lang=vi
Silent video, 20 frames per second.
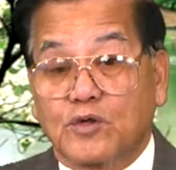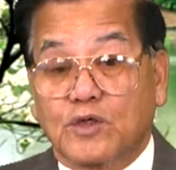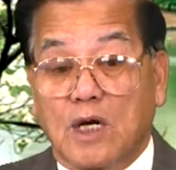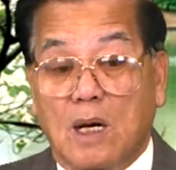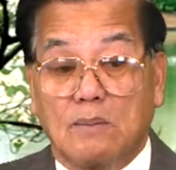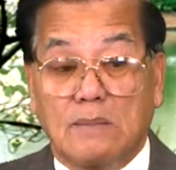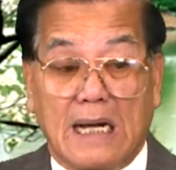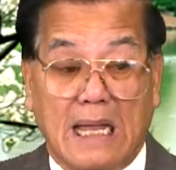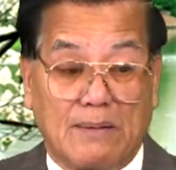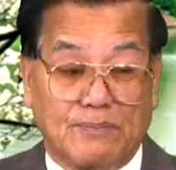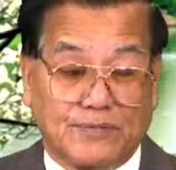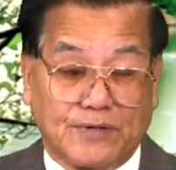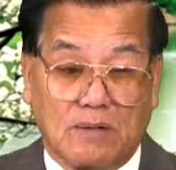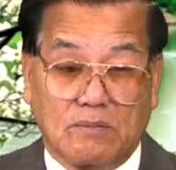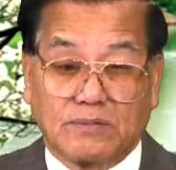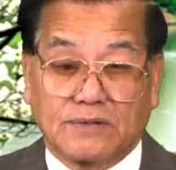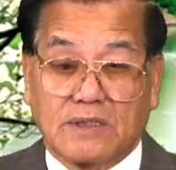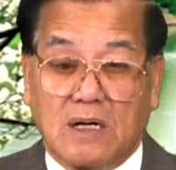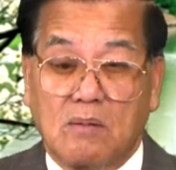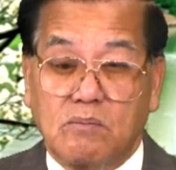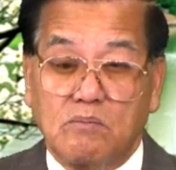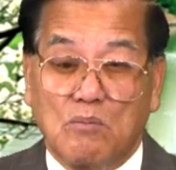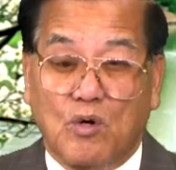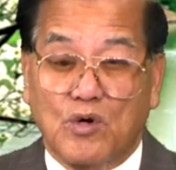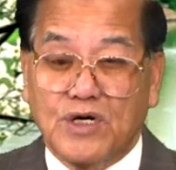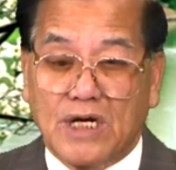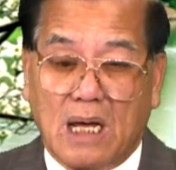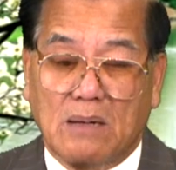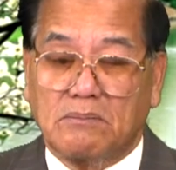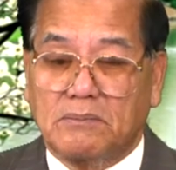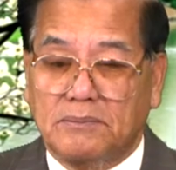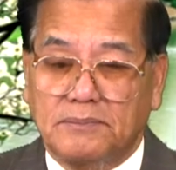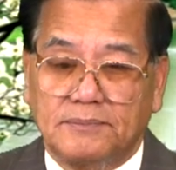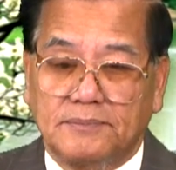Trump làm Tổng thống 4 năm,